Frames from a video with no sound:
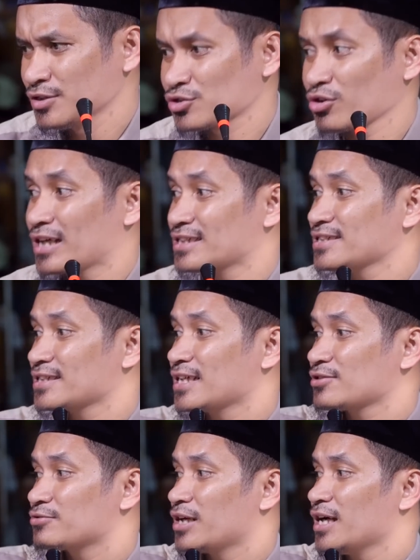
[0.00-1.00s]
Sholatnya
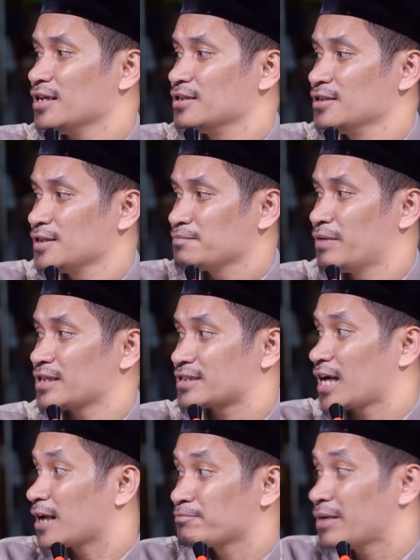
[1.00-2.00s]
saja sudah
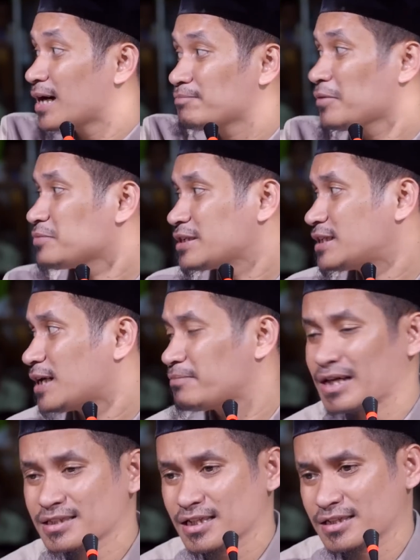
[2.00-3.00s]
batal. Makmum
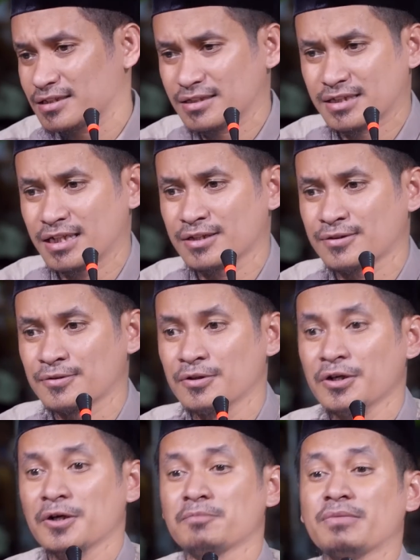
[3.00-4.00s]
tidak batal ketika itu.
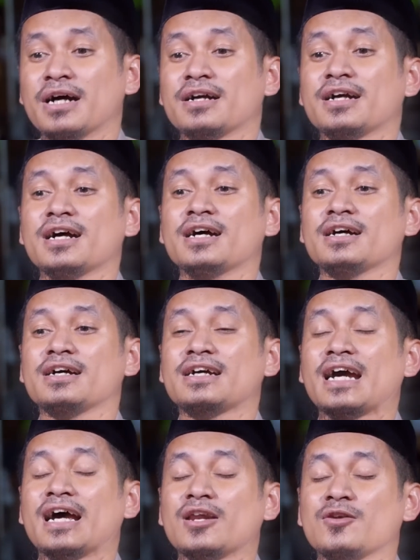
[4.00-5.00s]

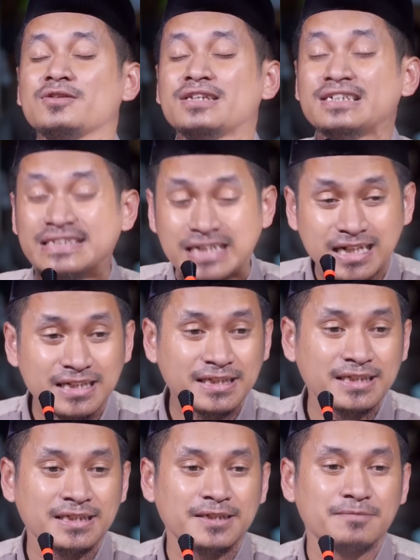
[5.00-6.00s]
Maka kalau
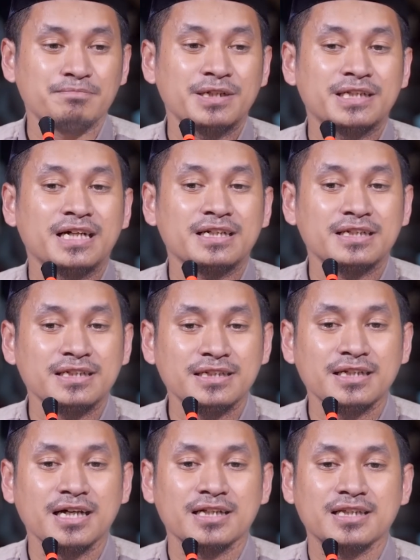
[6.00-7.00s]
terjadi beda
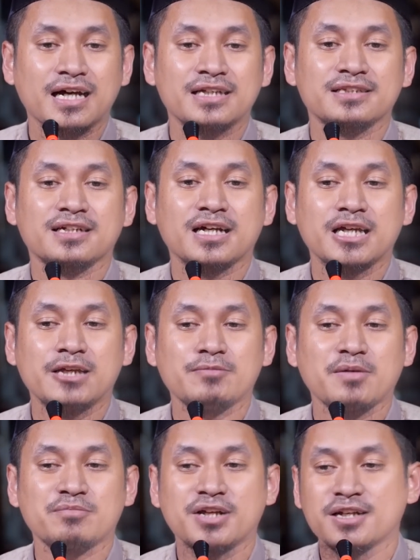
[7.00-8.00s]
niat antara
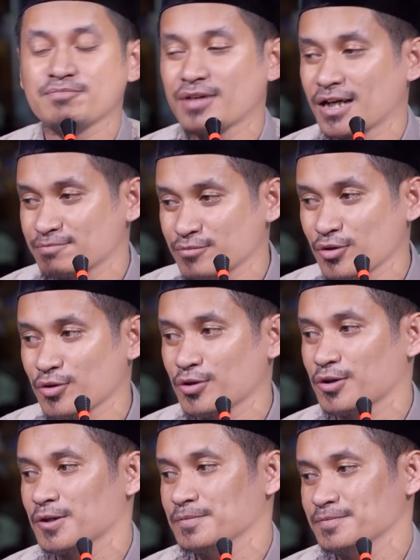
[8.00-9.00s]
imam dan
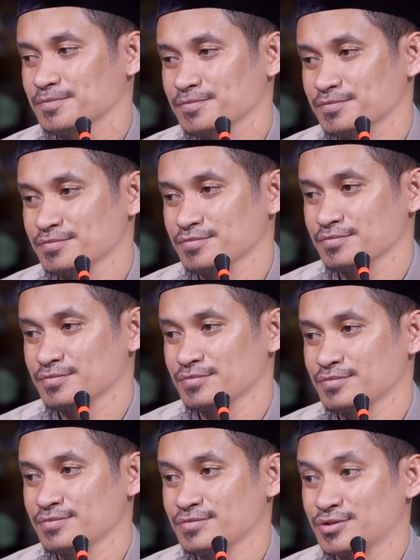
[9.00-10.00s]
makmum,
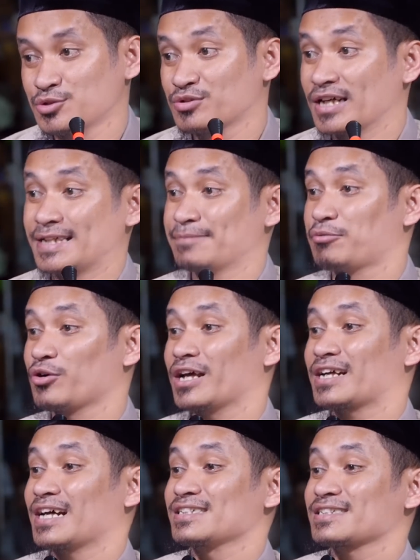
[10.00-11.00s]
juga
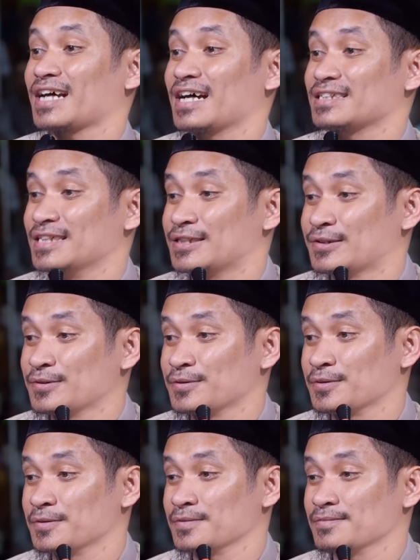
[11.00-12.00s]
dibolehkan saat
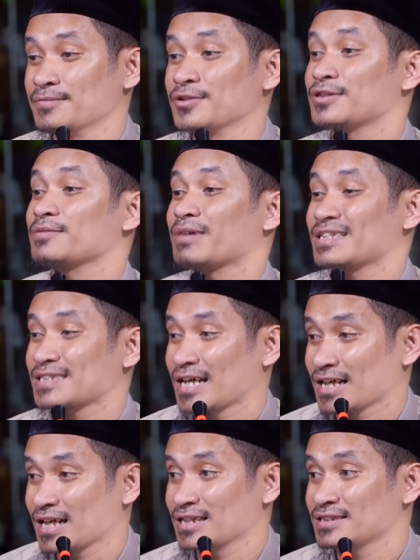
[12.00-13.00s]
itu. Bukan
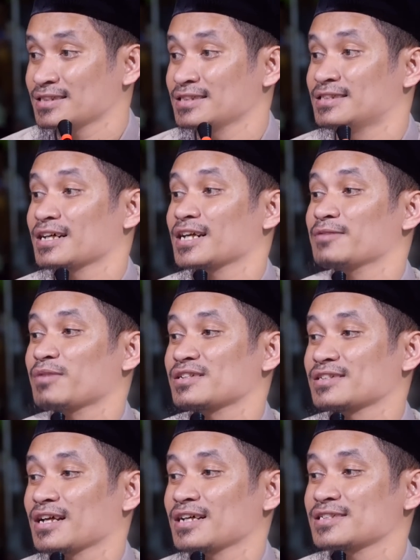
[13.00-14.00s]
masalah. Tidaklah
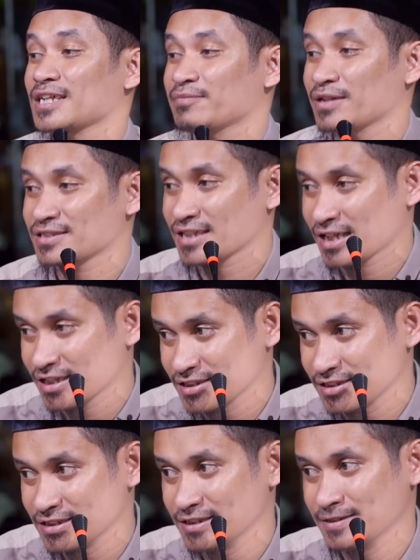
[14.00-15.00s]
masalah sama
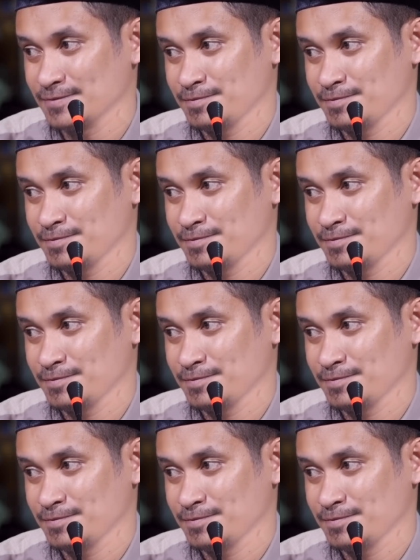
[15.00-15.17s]
sekali.